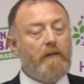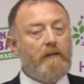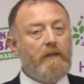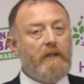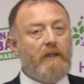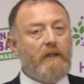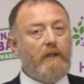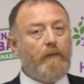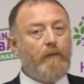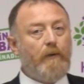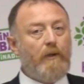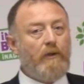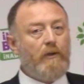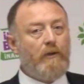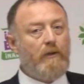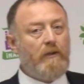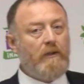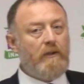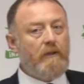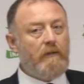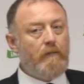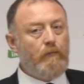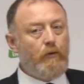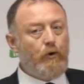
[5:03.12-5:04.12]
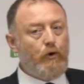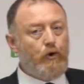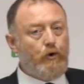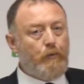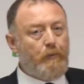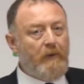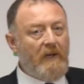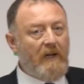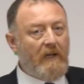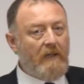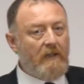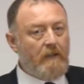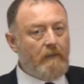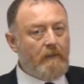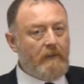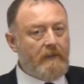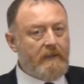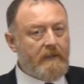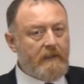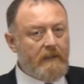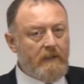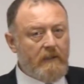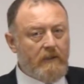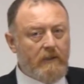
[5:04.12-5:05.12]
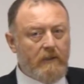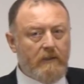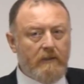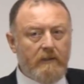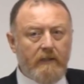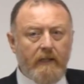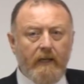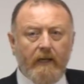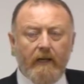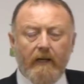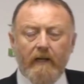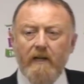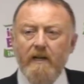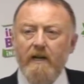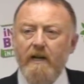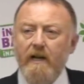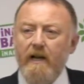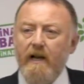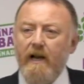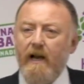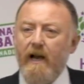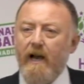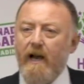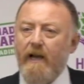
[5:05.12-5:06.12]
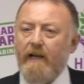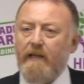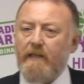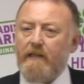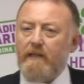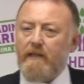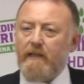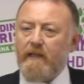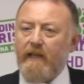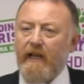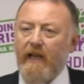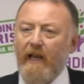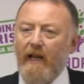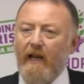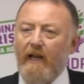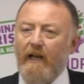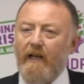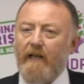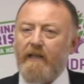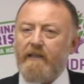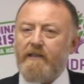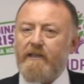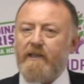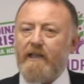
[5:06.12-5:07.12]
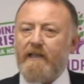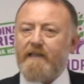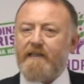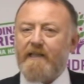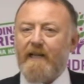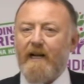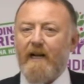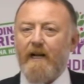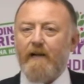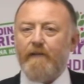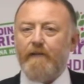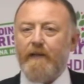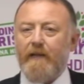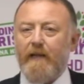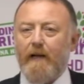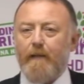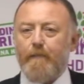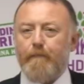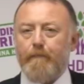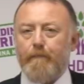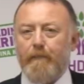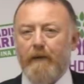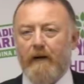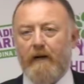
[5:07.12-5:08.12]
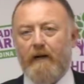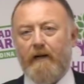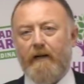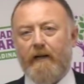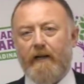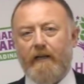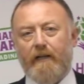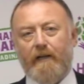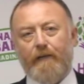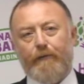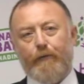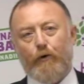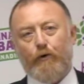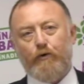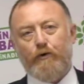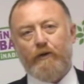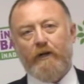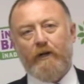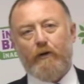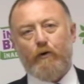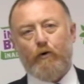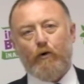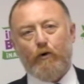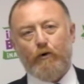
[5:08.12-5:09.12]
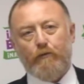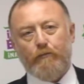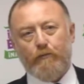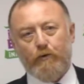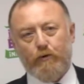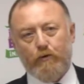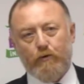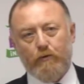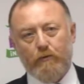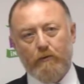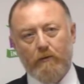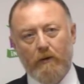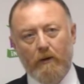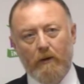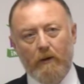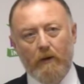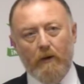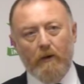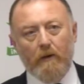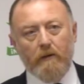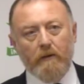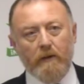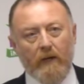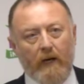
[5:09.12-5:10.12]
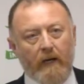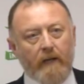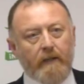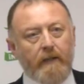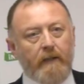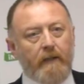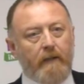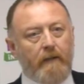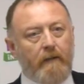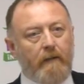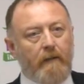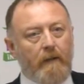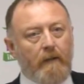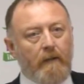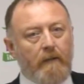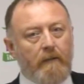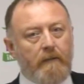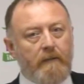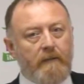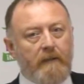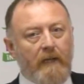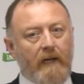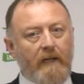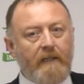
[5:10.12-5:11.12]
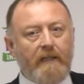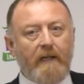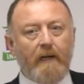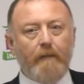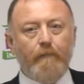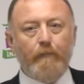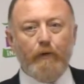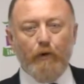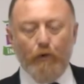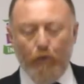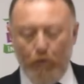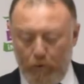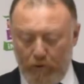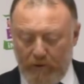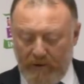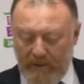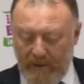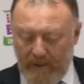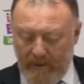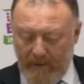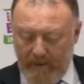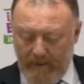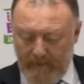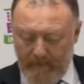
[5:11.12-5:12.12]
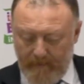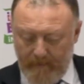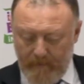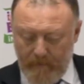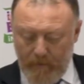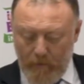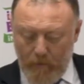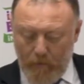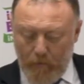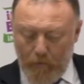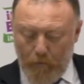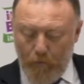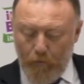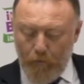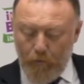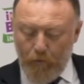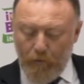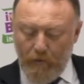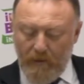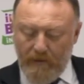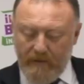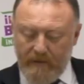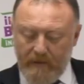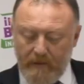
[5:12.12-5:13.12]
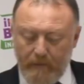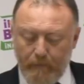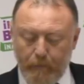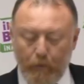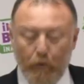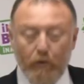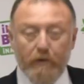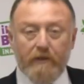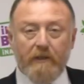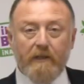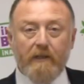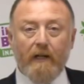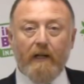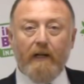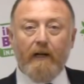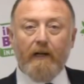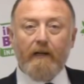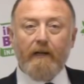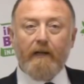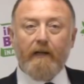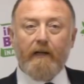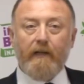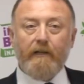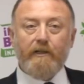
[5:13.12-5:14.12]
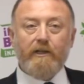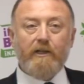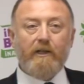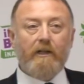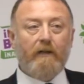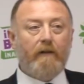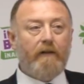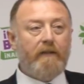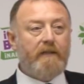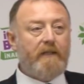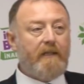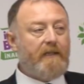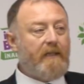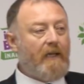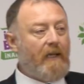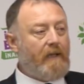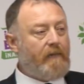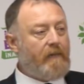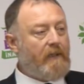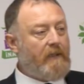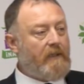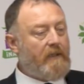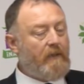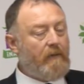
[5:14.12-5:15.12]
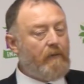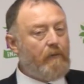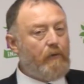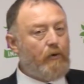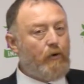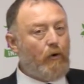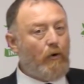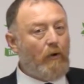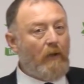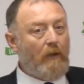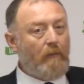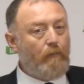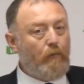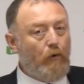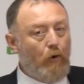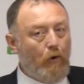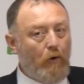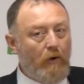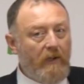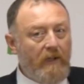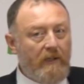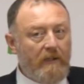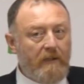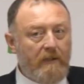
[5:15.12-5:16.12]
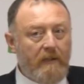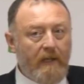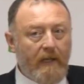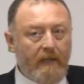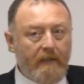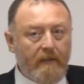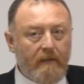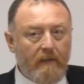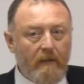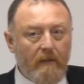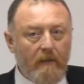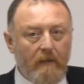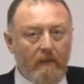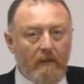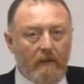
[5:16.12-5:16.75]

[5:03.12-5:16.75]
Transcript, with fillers: 2023 planlaması içinde her yıl 50 cezaevi yapma hedefi önüne koymuş. Yani zaten bir ülkeyi uyguladığı politikalarla açık hava cezaevine çevirmiş olan bu iktidar